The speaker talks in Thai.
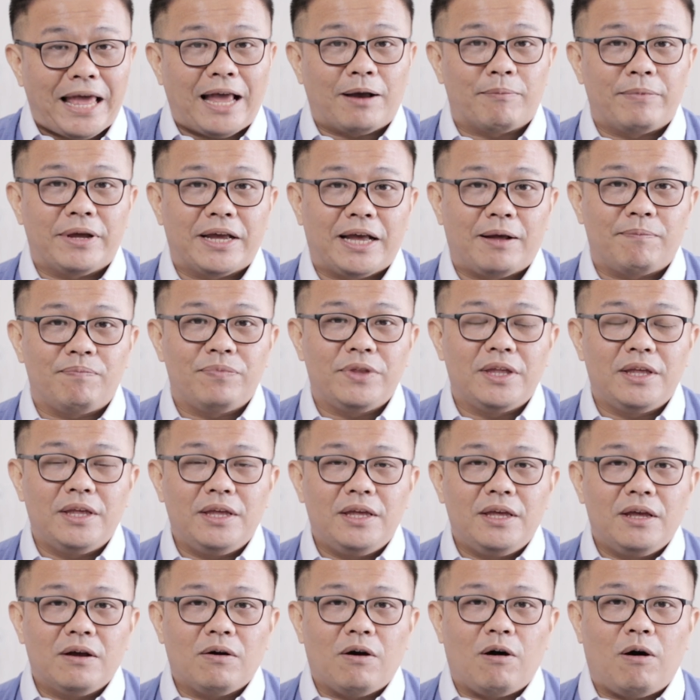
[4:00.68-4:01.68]
แปลกไหมครับ
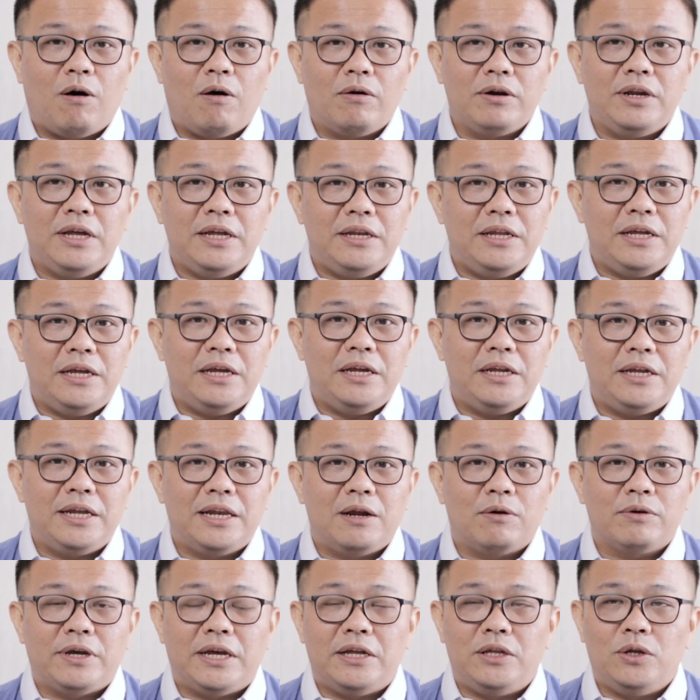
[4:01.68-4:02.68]
ของดีๆ
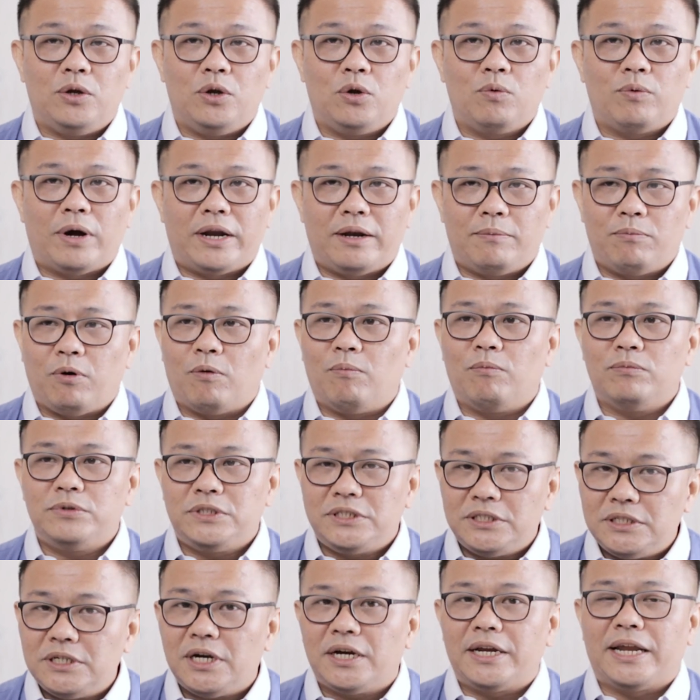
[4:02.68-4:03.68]
ที่เรากินอยู่ทุกวันผม
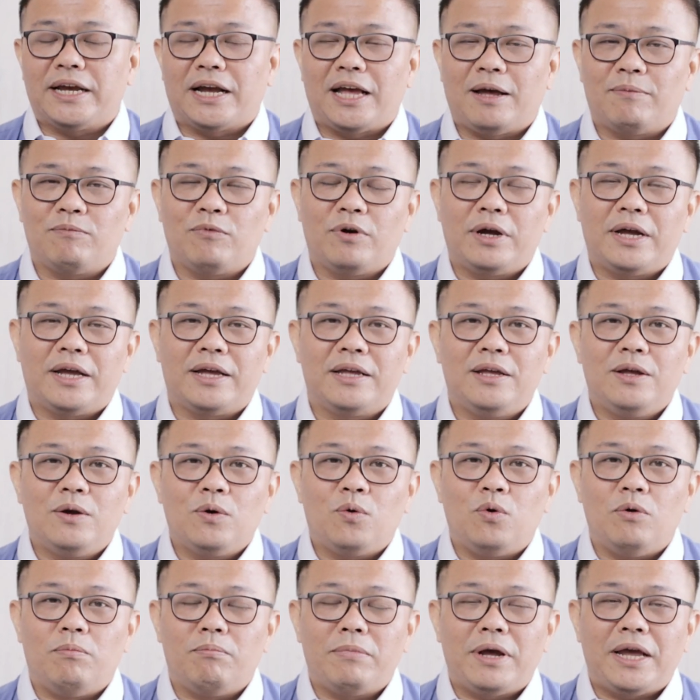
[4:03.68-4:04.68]
เชื่อนะครับว่า
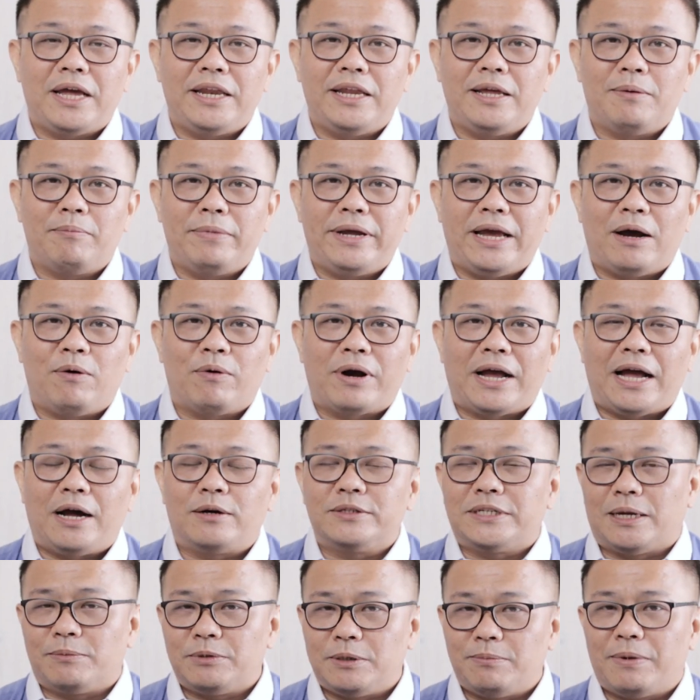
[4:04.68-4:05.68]
คุณแม่เนี่ยไม่เอาข้า
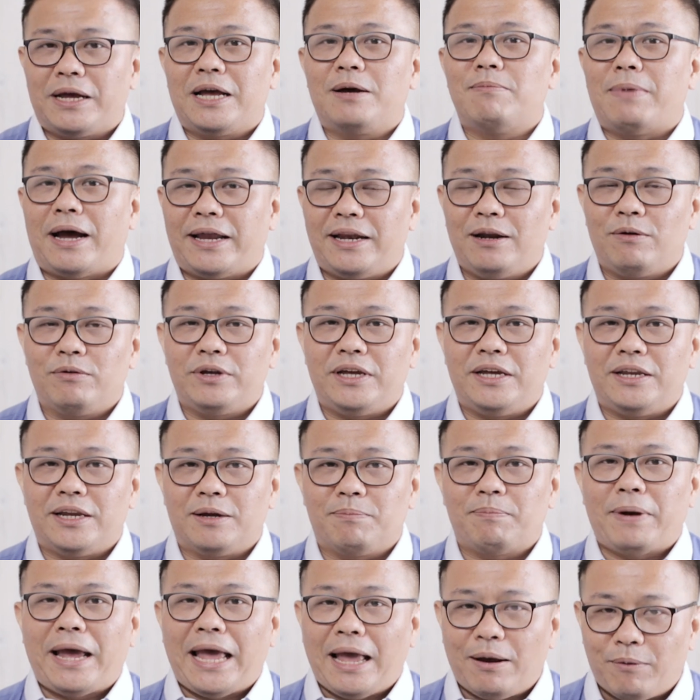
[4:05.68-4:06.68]
ว35 บาทให้เรากิน
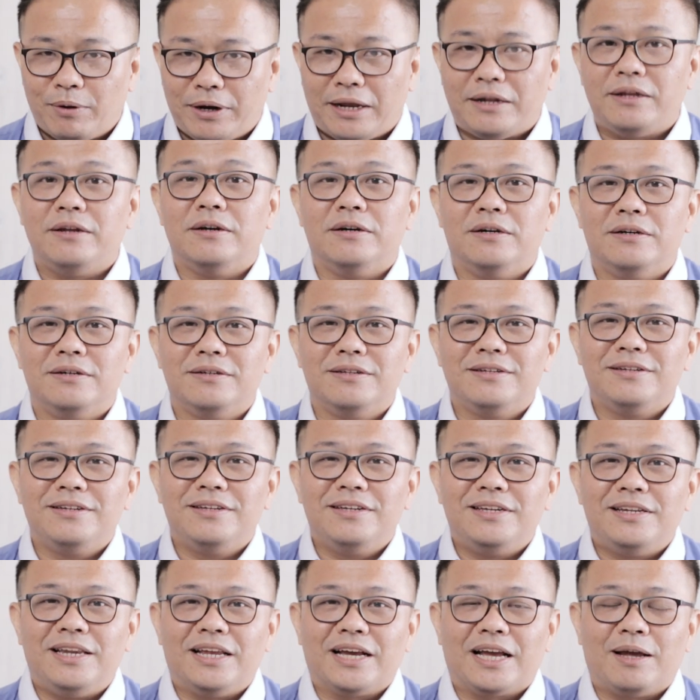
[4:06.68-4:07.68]
นะแพงกว่านั้นเยอะ
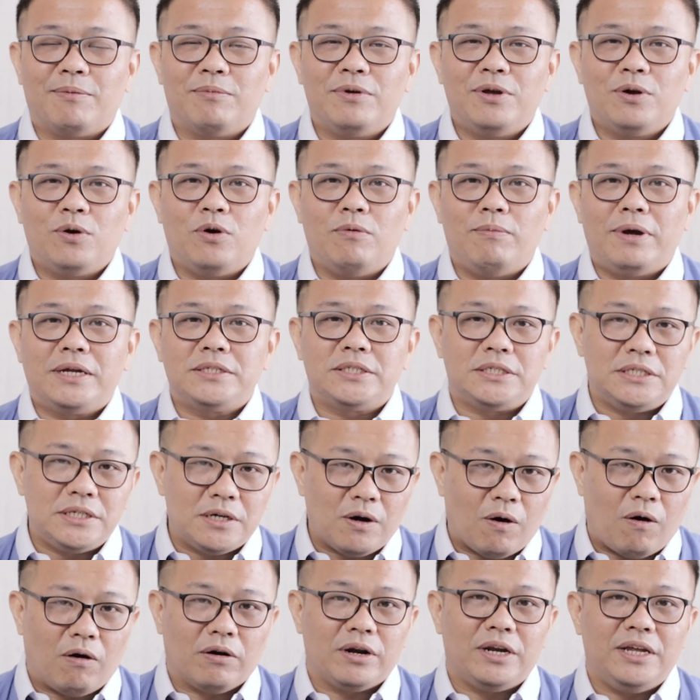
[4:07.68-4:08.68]
นะครับคุณแม่ซื้อ
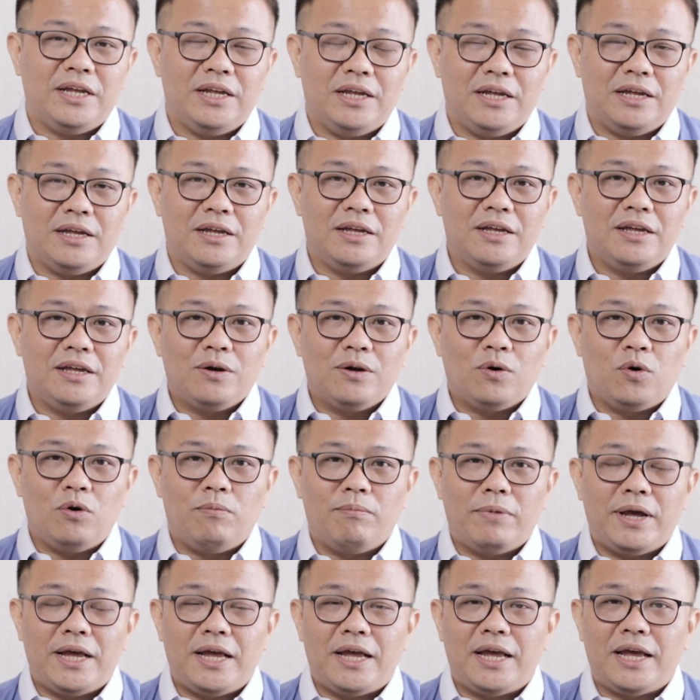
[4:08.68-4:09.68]
ของดีคุ
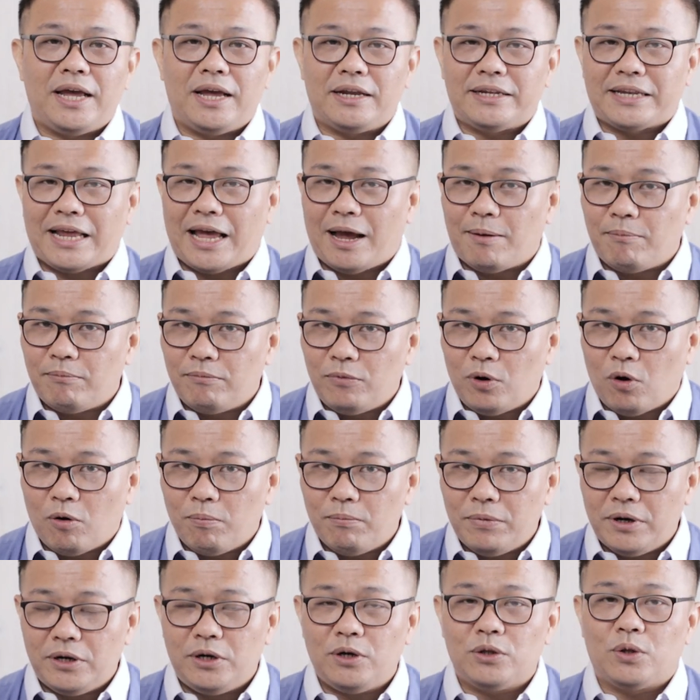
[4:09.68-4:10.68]
ณแม่ทำลง
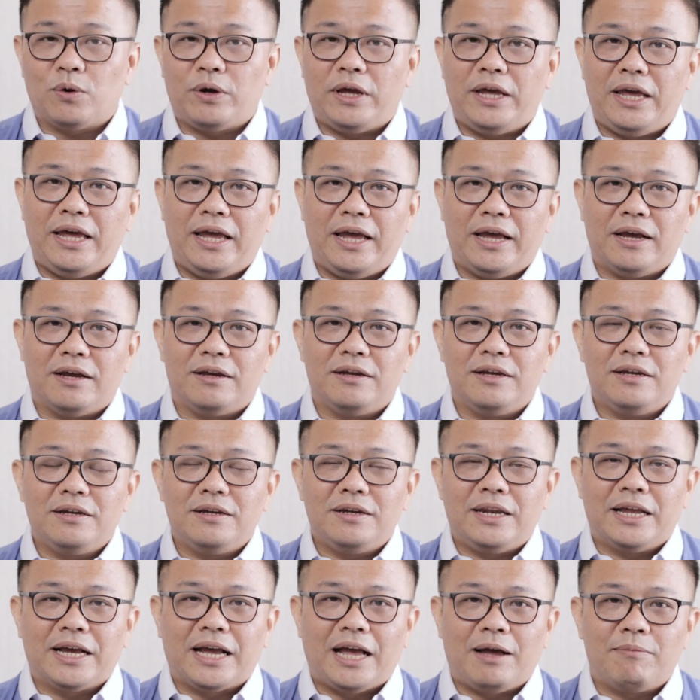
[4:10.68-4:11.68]
มือด้วยตัวเอง
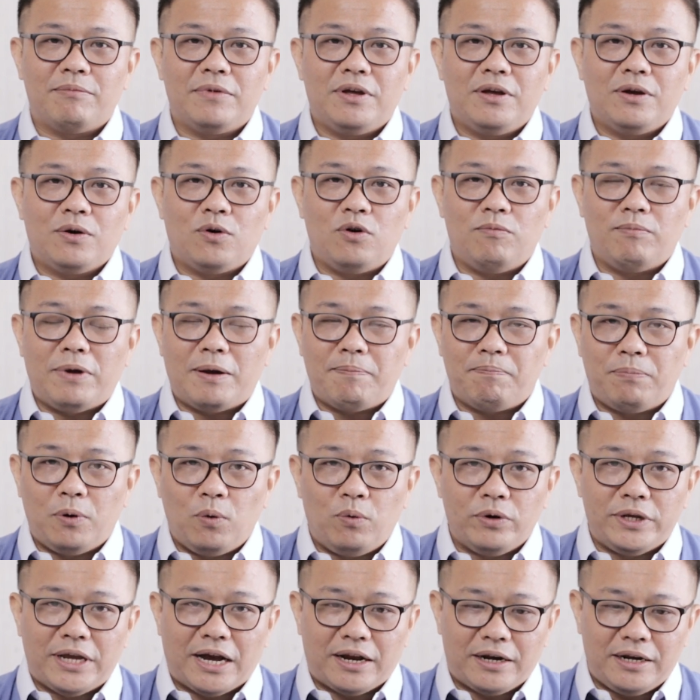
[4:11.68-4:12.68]
นะครับคุณแม่ป
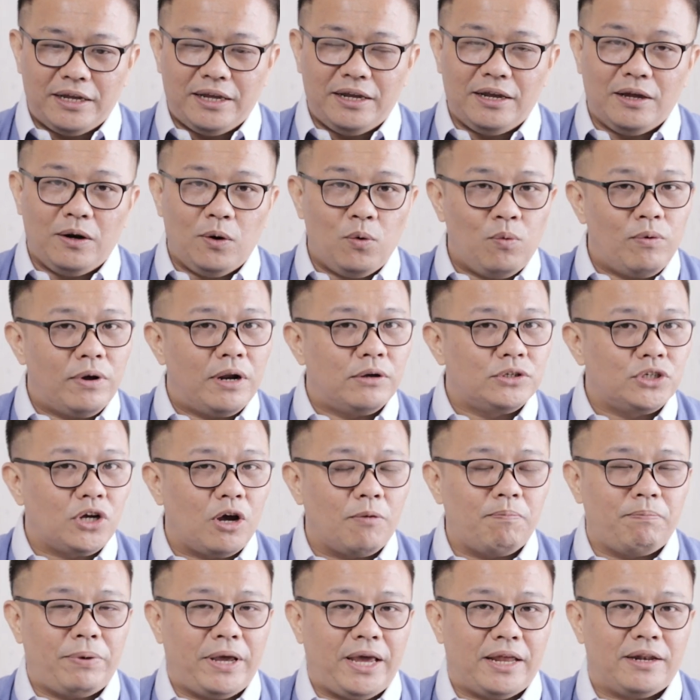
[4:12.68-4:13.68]
รุงอย่างดีรู้ว่าเราช
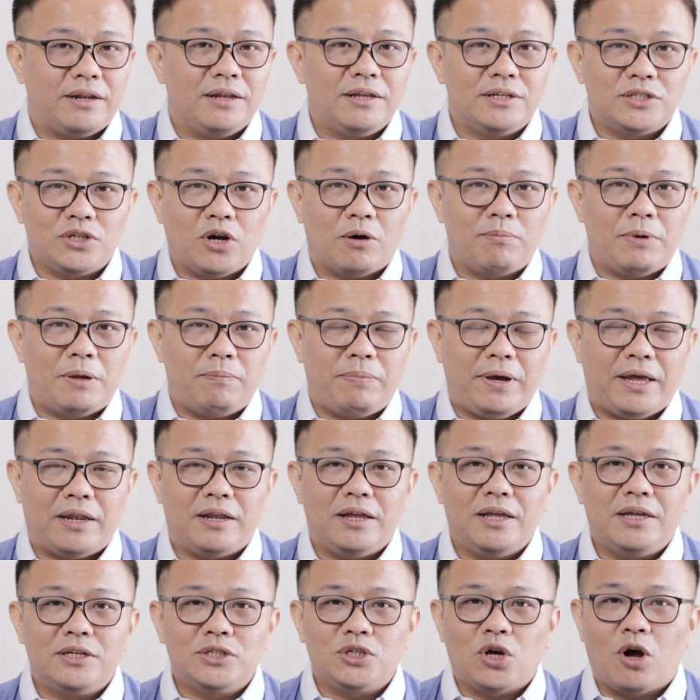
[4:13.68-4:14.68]
อบเผ็ดชอบไม่เผ็ด
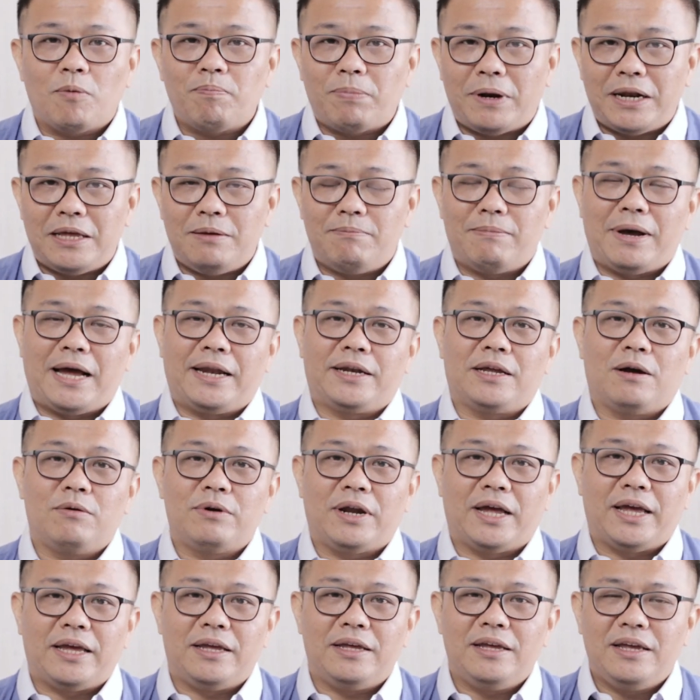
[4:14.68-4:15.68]
ชอบปริมาณเท่า
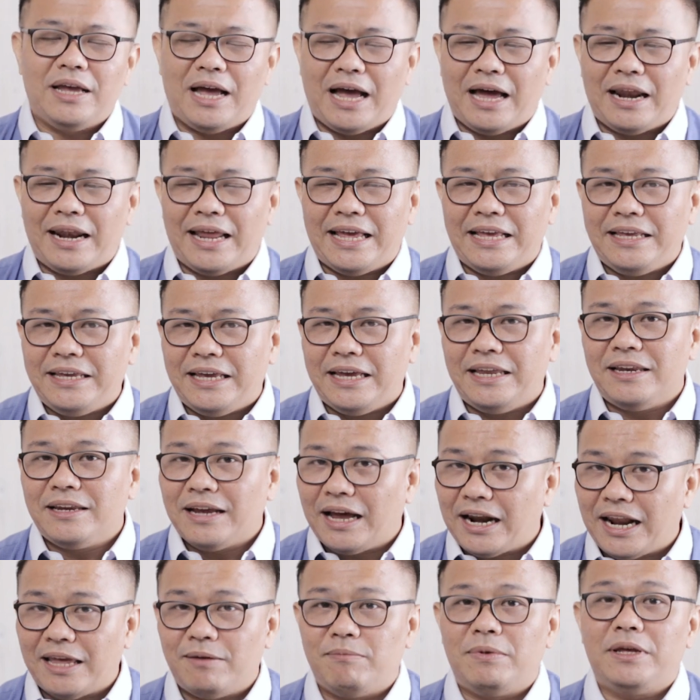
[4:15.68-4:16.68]
ไหร่อะไรกิน
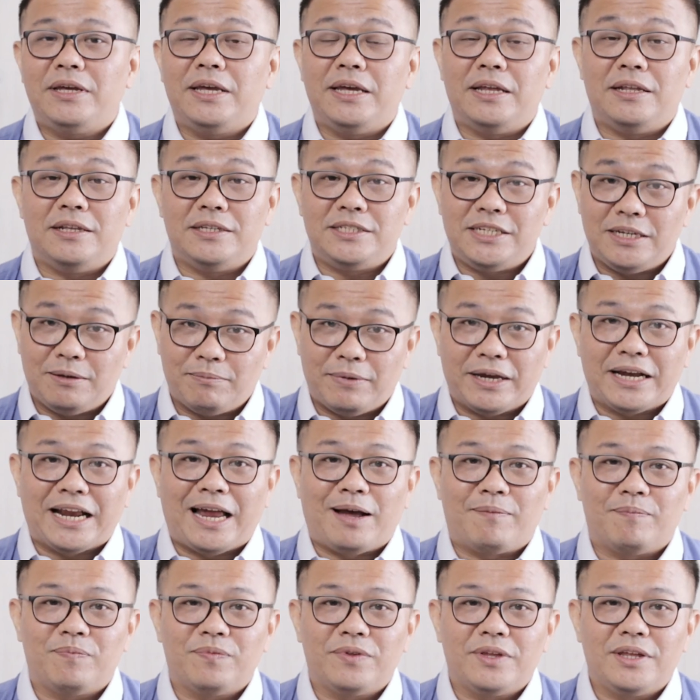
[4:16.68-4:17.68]
อะไรไม่กินจริงไหมค
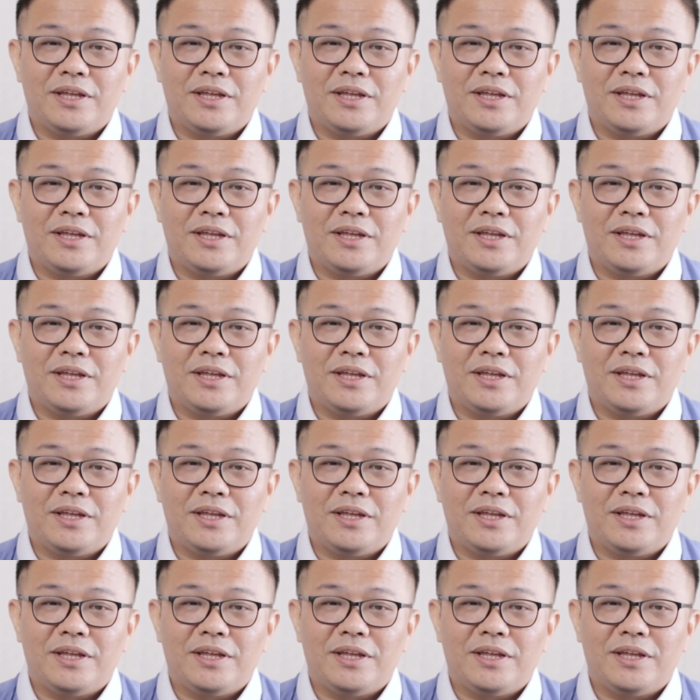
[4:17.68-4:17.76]
รับ